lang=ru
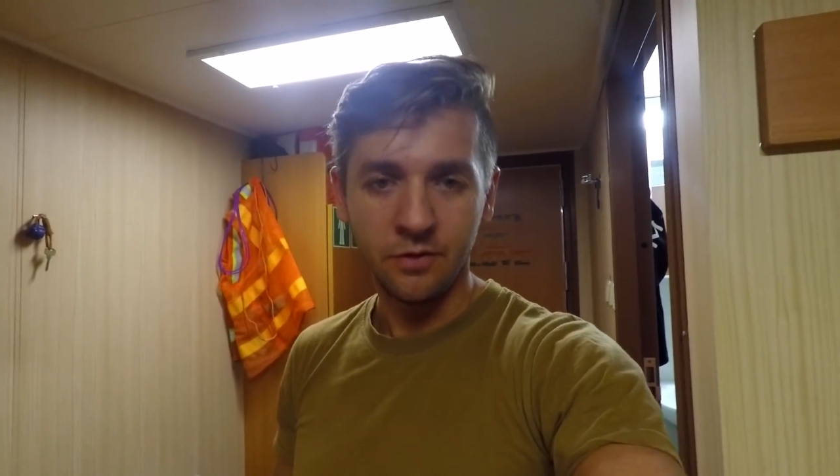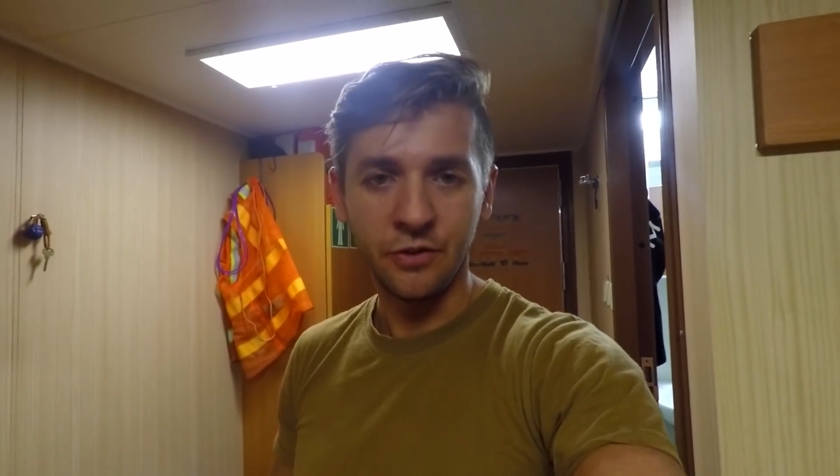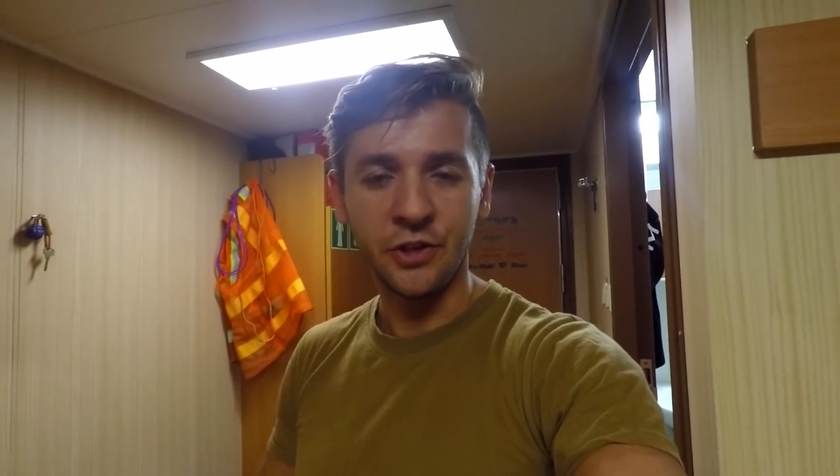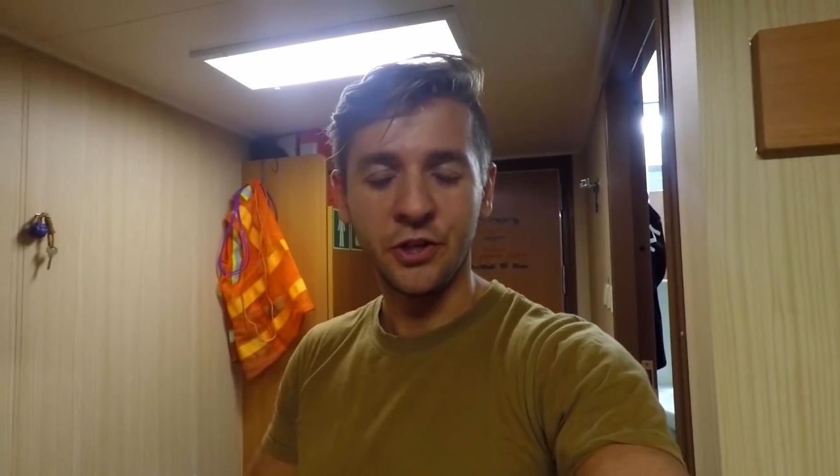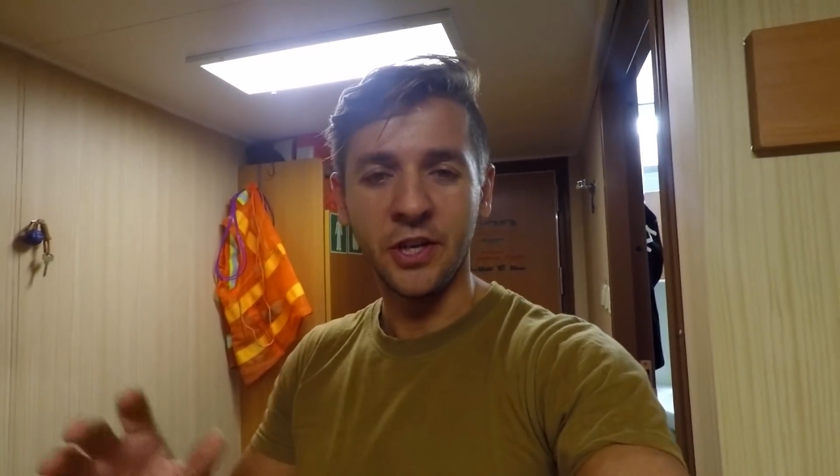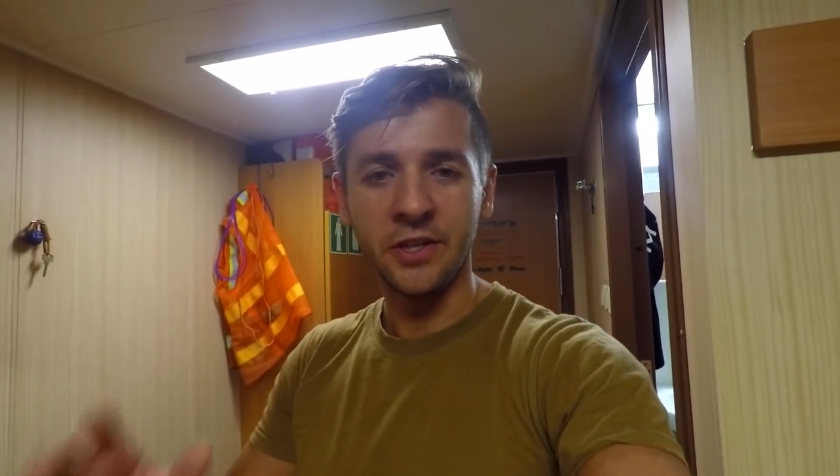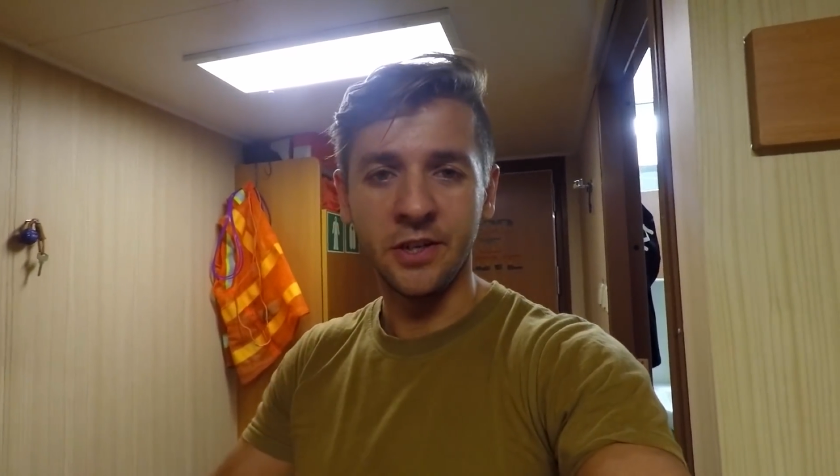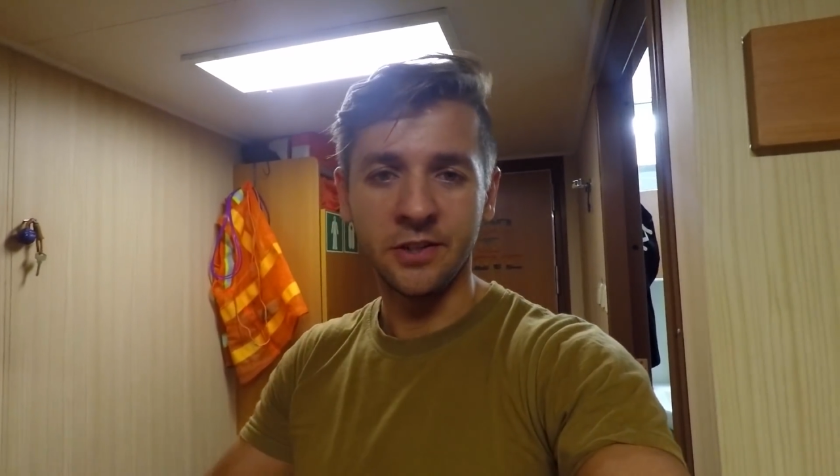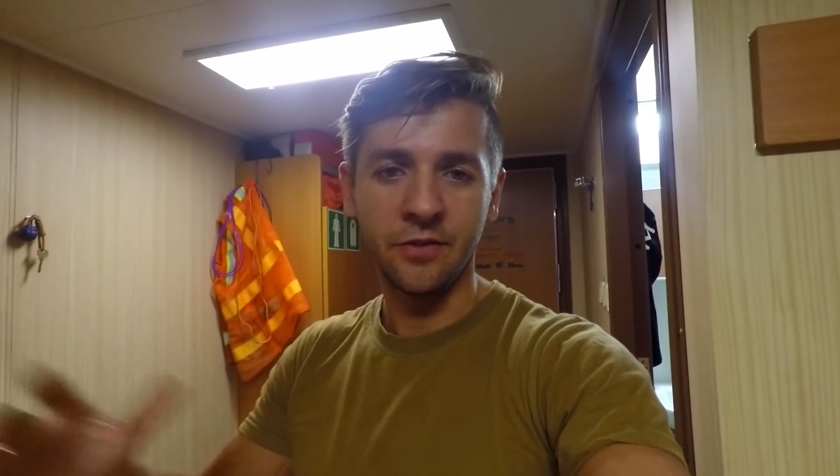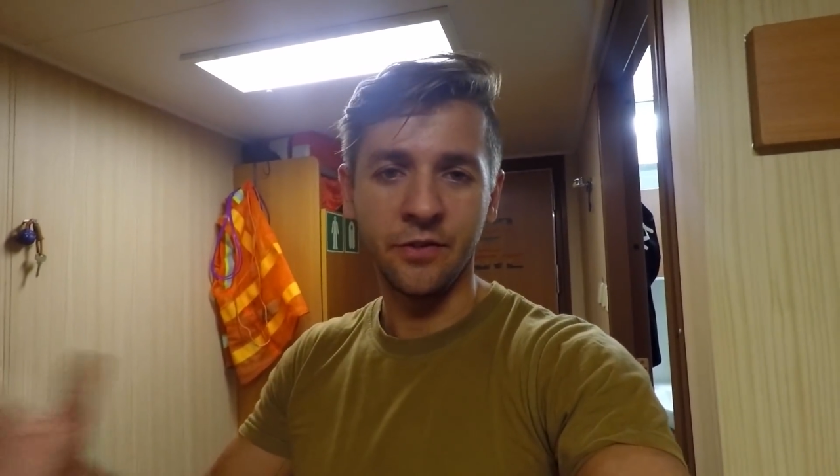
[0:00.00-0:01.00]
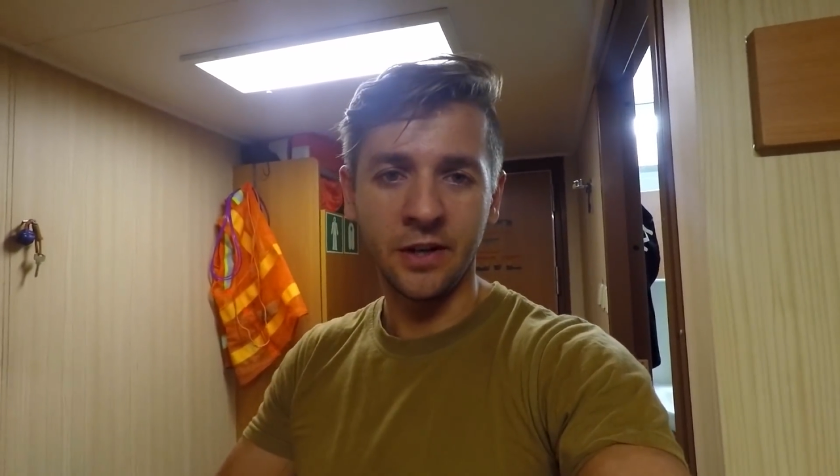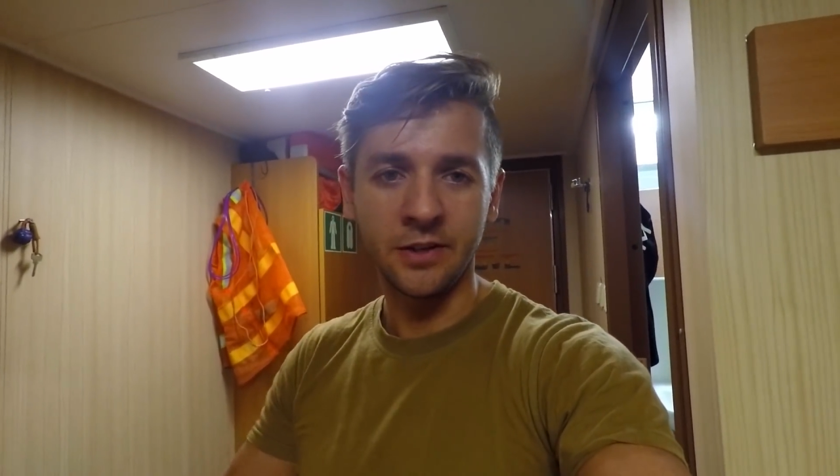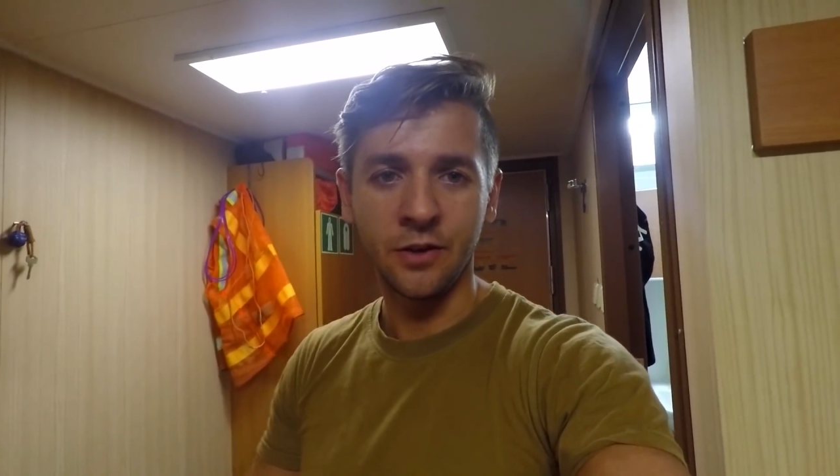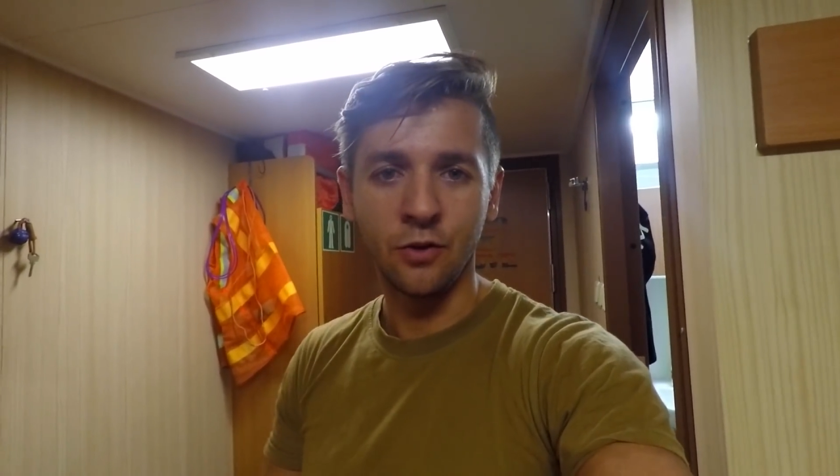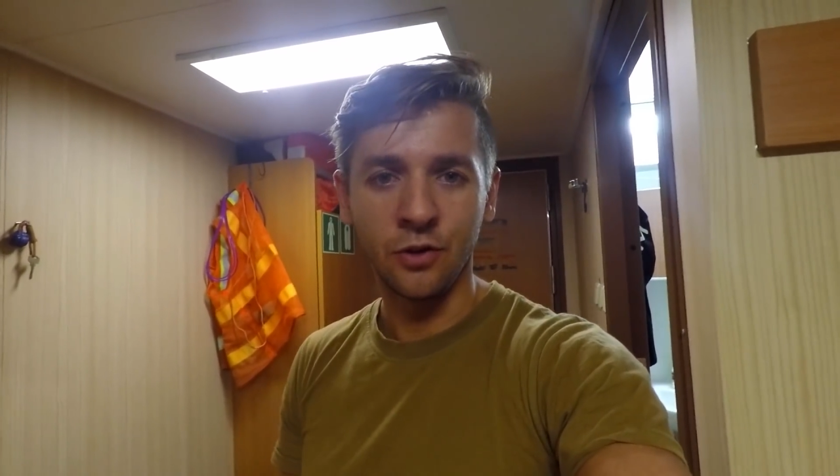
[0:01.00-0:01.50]

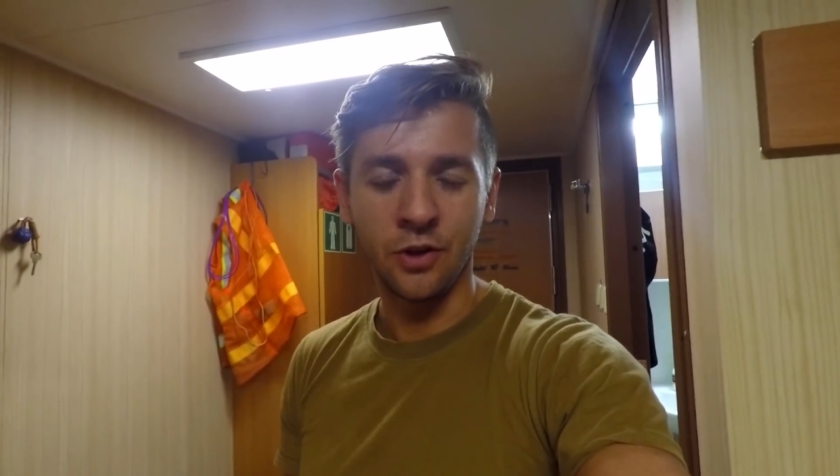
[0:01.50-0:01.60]
2011-2012 год,